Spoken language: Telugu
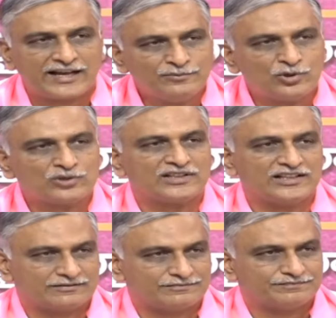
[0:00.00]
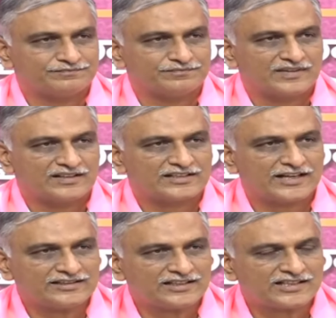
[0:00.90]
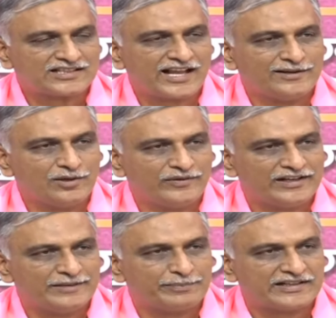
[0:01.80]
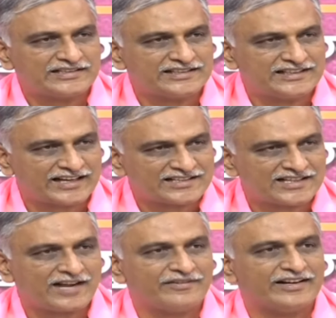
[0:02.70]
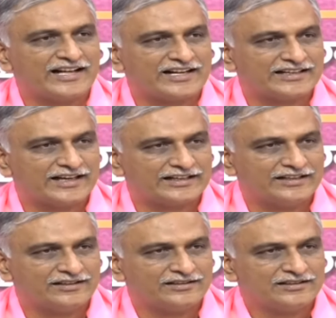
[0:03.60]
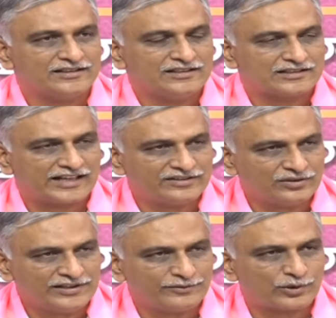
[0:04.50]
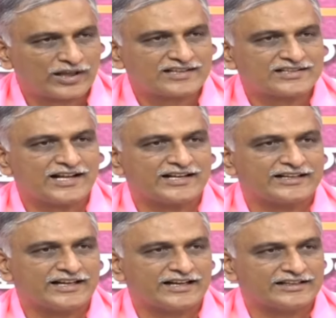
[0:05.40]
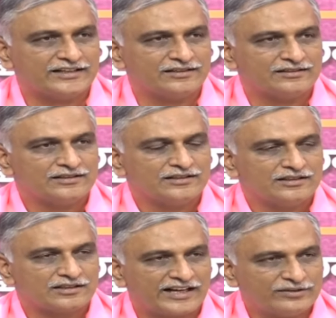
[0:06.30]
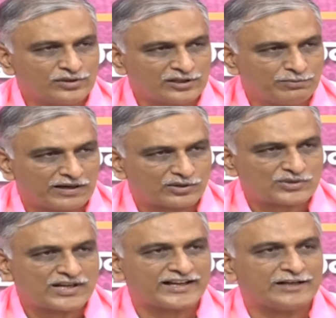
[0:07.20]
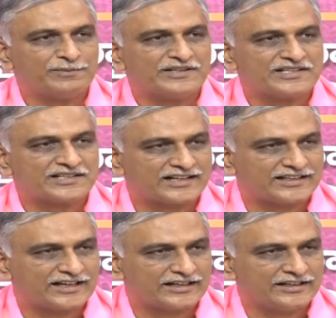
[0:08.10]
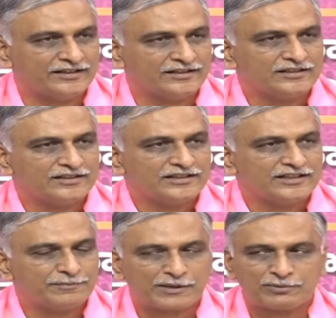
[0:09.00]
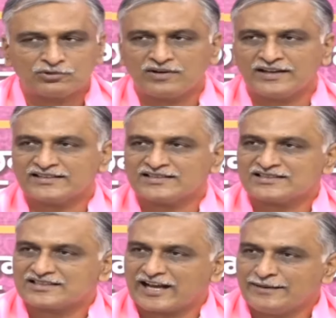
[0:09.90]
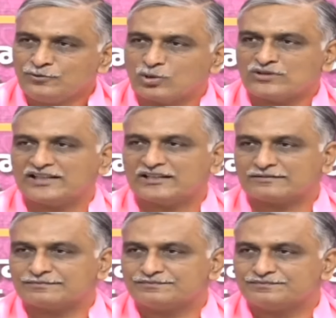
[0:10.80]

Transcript: టైం దొరకలేదు క్షేత్రస్థాయిలో వెళ్ళి పరిస్థితిని అంచనా వేయడానికి కానీ రైతుల్ని ఓదార్చడానికి కానీ రైతులకు భరోసా కల్పించడానికి కానీ ఈ ప్రభుత్వానికి అసలు టైం దొరకలేదు